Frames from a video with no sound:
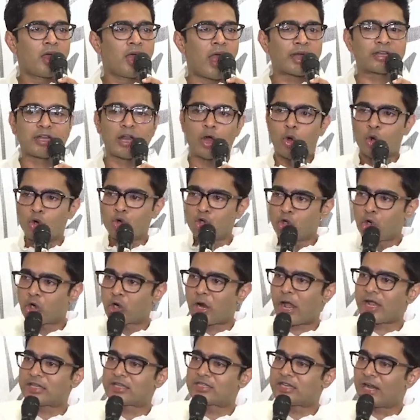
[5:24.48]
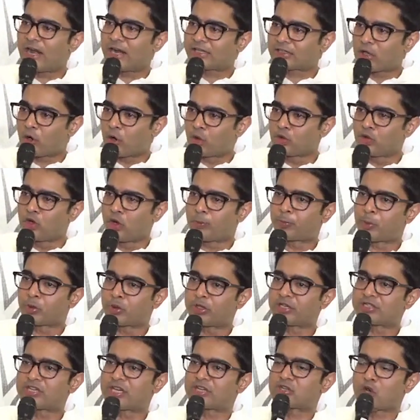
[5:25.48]
একটা অন্য রাজ্যের একটা অন্য
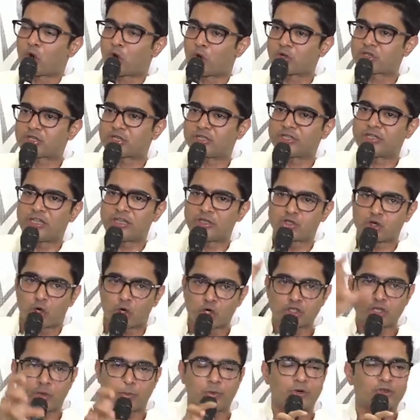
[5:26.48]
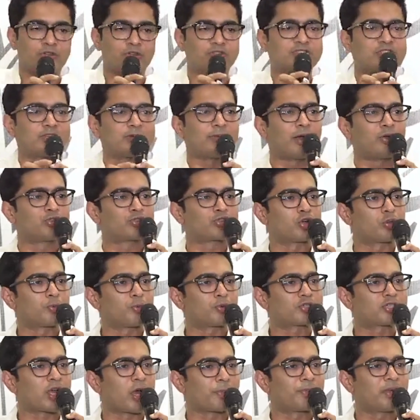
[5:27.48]
প্রদেশের সংস্কৃতি জোর জবরদস্তি মানুষের
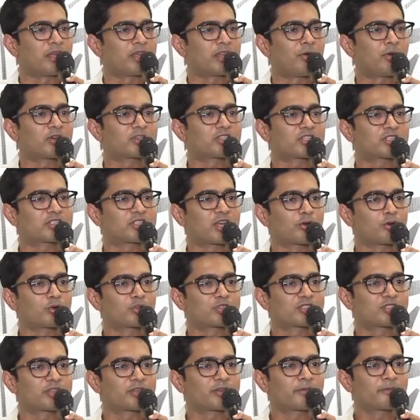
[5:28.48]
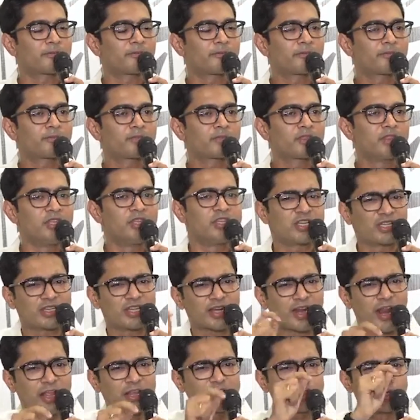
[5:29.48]
উপর চাপিয়ে দেওয়ার চেষ্টা করছে
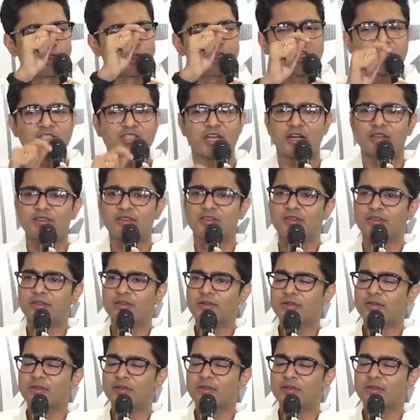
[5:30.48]
নিজেদের রাজনৈতিক স্বার্থে